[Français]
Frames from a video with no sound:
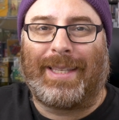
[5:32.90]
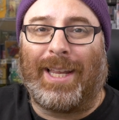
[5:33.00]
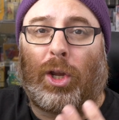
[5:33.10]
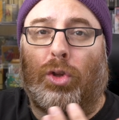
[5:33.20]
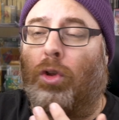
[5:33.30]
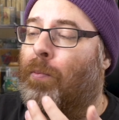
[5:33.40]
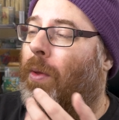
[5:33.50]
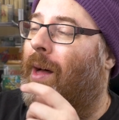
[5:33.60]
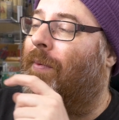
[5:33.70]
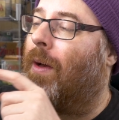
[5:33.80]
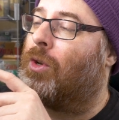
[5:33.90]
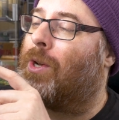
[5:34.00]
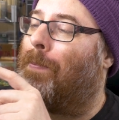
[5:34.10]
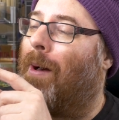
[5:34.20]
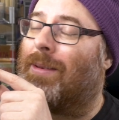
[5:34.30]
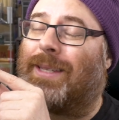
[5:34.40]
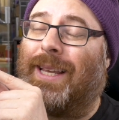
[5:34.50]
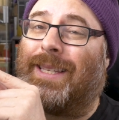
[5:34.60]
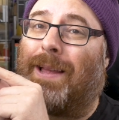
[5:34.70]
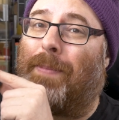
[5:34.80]
et dire que toute mon enfance, j'ai
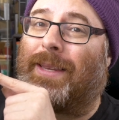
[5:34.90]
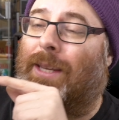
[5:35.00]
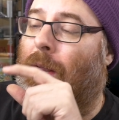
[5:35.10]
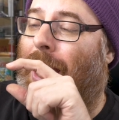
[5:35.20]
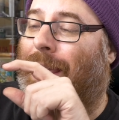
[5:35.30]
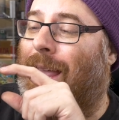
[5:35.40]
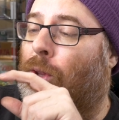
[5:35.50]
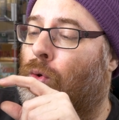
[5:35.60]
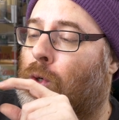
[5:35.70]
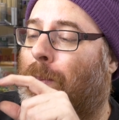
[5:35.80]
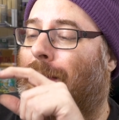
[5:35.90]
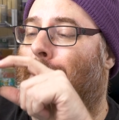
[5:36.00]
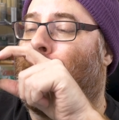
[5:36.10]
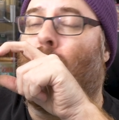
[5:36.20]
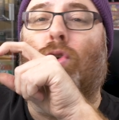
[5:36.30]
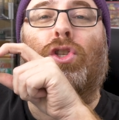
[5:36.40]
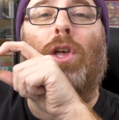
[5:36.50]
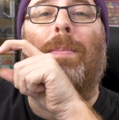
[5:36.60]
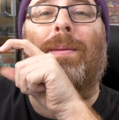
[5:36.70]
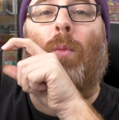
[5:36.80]
pensé que c'était parce que la cartouche prenait plus
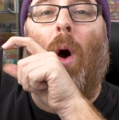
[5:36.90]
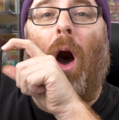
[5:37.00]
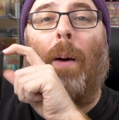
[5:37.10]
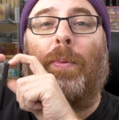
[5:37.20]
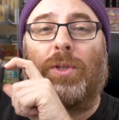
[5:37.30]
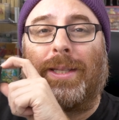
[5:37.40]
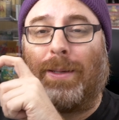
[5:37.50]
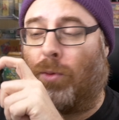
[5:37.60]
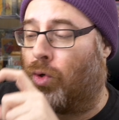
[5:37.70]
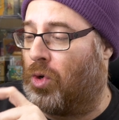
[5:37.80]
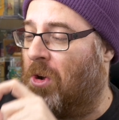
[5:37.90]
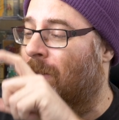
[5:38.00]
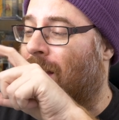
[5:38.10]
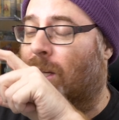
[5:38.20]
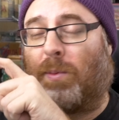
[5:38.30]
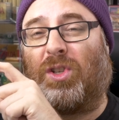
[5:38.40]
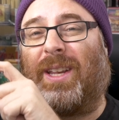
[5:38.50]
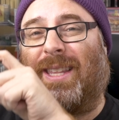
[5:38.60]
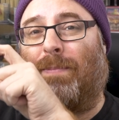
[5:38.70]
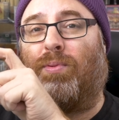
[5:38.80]
de mémoire pour ce type de jeu-là. C'est pour
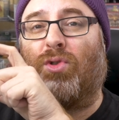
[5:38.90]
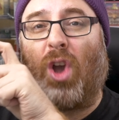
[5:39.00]
ça qu'elle était plus